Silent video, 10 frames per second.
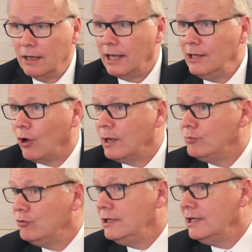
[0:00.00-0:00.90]
et il aurait
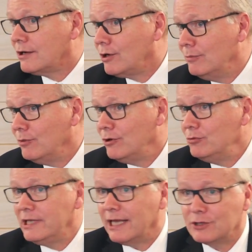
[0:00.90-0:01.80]
pu dire comme
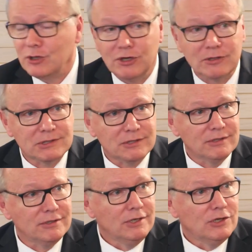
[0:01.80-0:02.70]
Louis XIV,
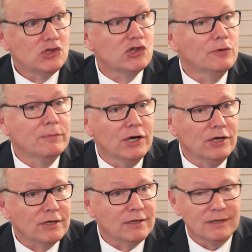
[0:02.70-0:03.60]
euh, je
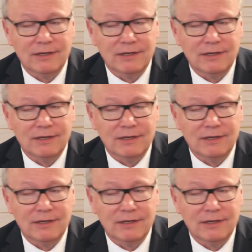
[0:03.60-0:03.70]
meurs,